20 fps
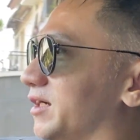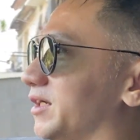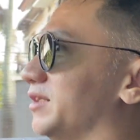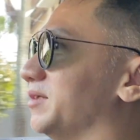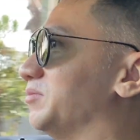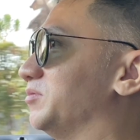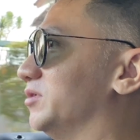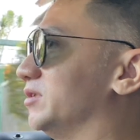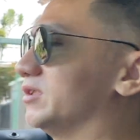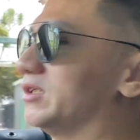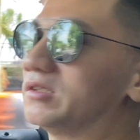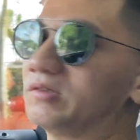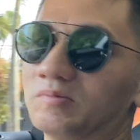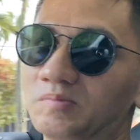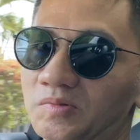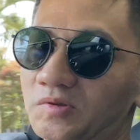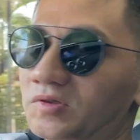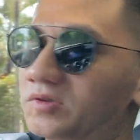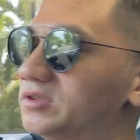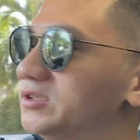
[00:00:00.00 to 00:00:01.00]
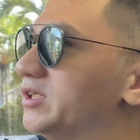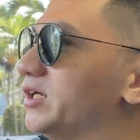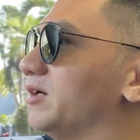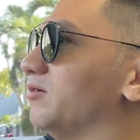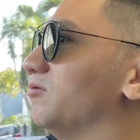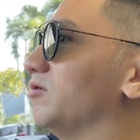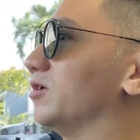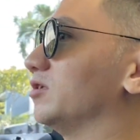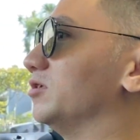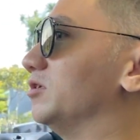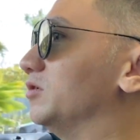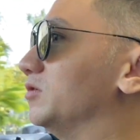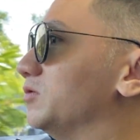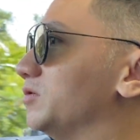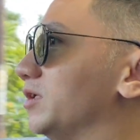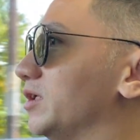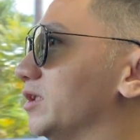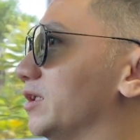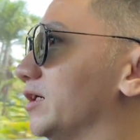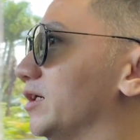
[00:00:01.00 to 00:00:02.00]
kita punya satu project waktu itu
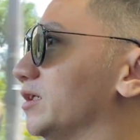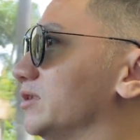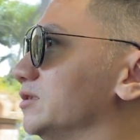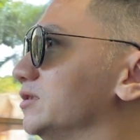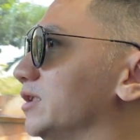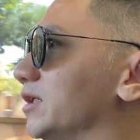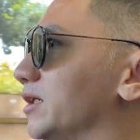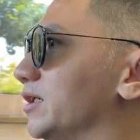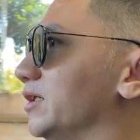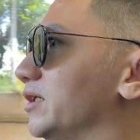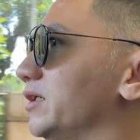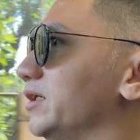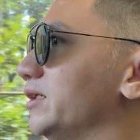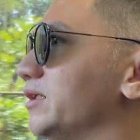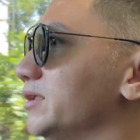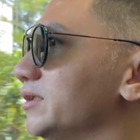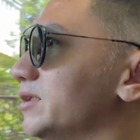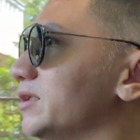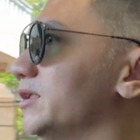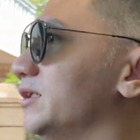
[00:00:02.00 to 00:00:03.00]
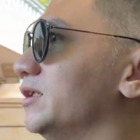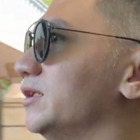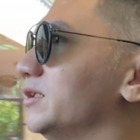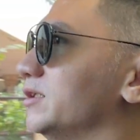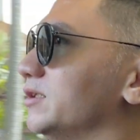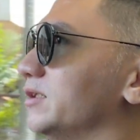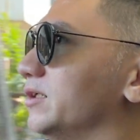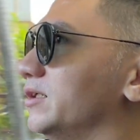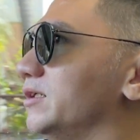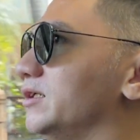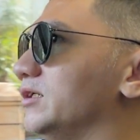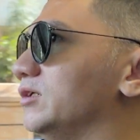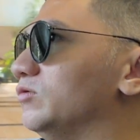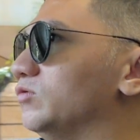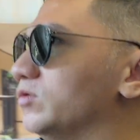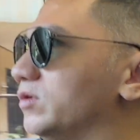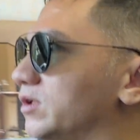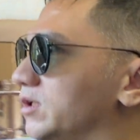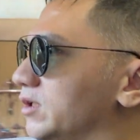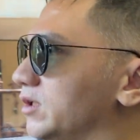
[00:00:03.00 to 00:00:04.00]
kita kerjain dari
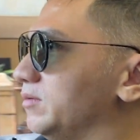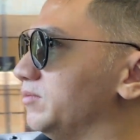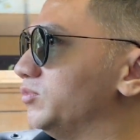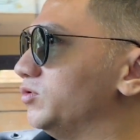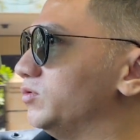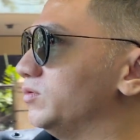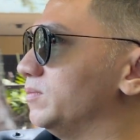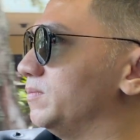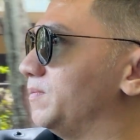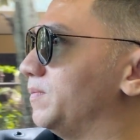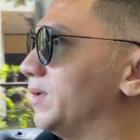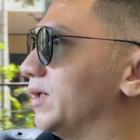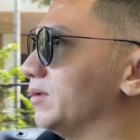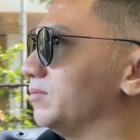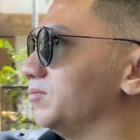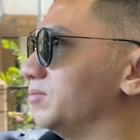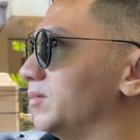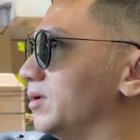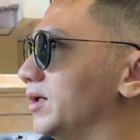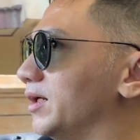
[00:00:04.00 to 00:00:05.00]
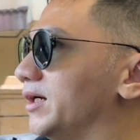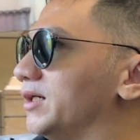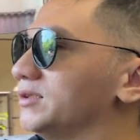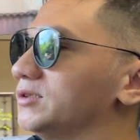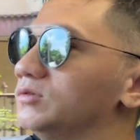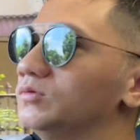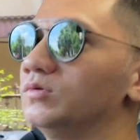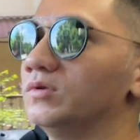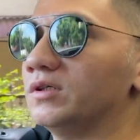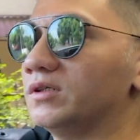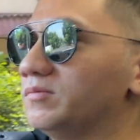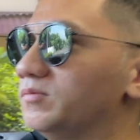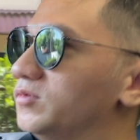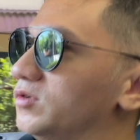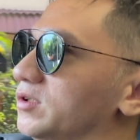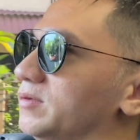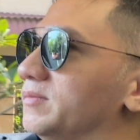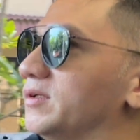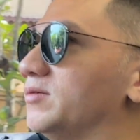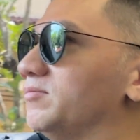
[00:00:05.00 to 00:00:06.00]
2014
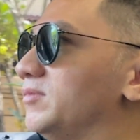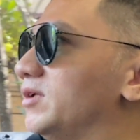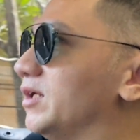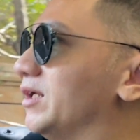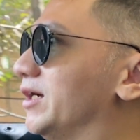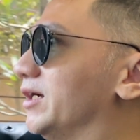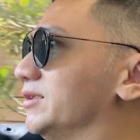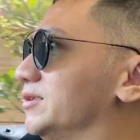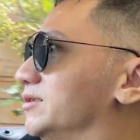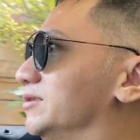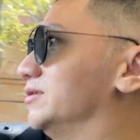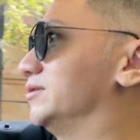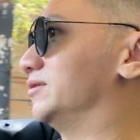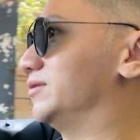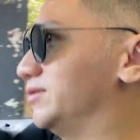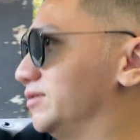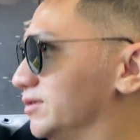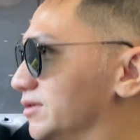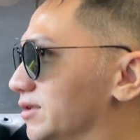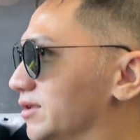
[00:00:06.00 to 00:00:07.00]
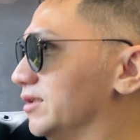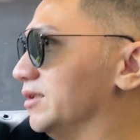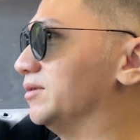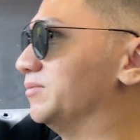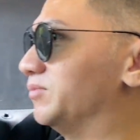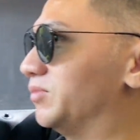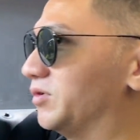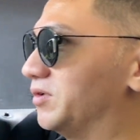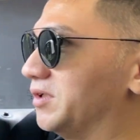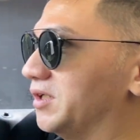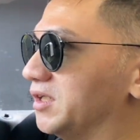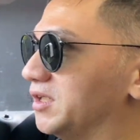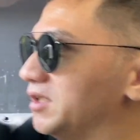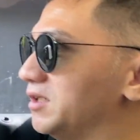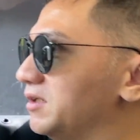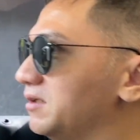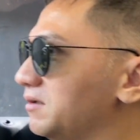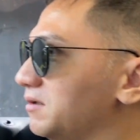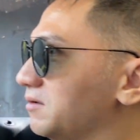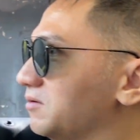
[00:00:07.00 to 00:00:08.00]
2015 nah proyek
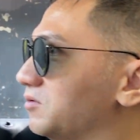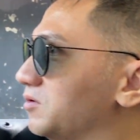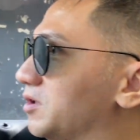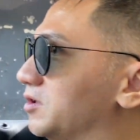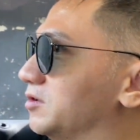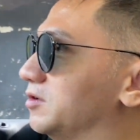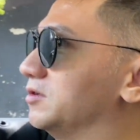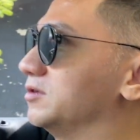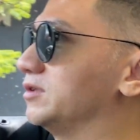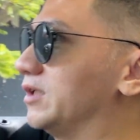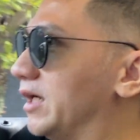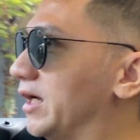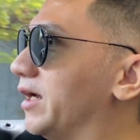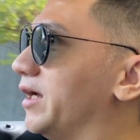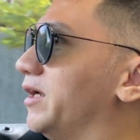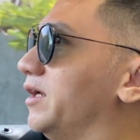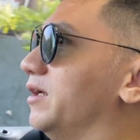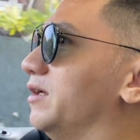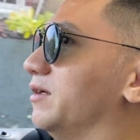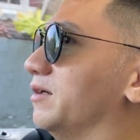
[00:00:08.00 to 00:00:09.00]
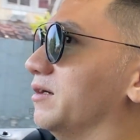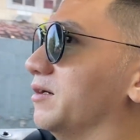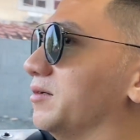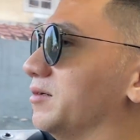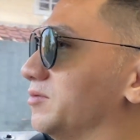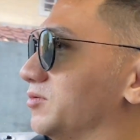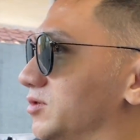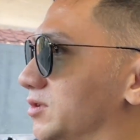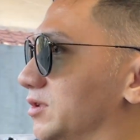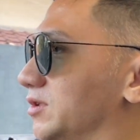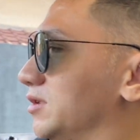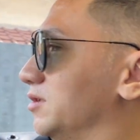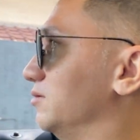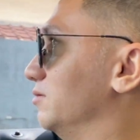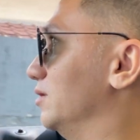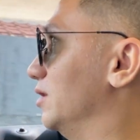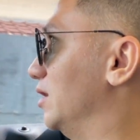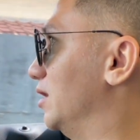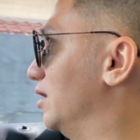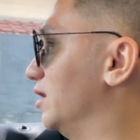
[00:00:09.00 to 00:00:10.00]
ini udah selesai ya mestinya
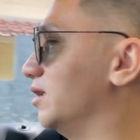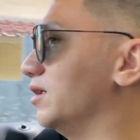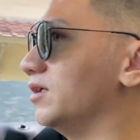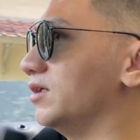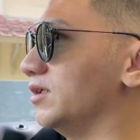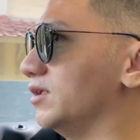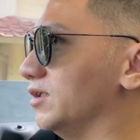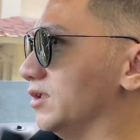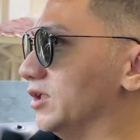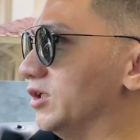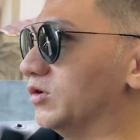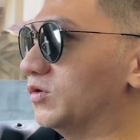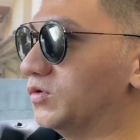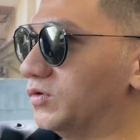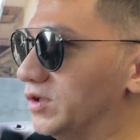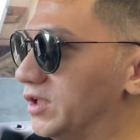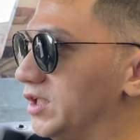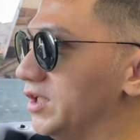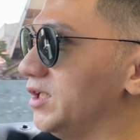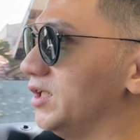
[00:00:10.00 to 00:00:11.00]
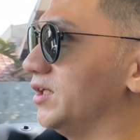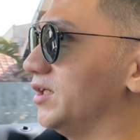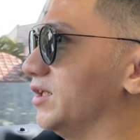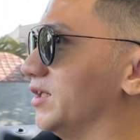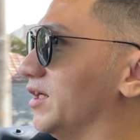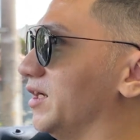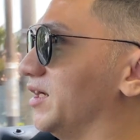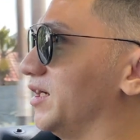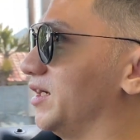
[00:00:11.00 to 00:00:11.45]
udah dihuni nah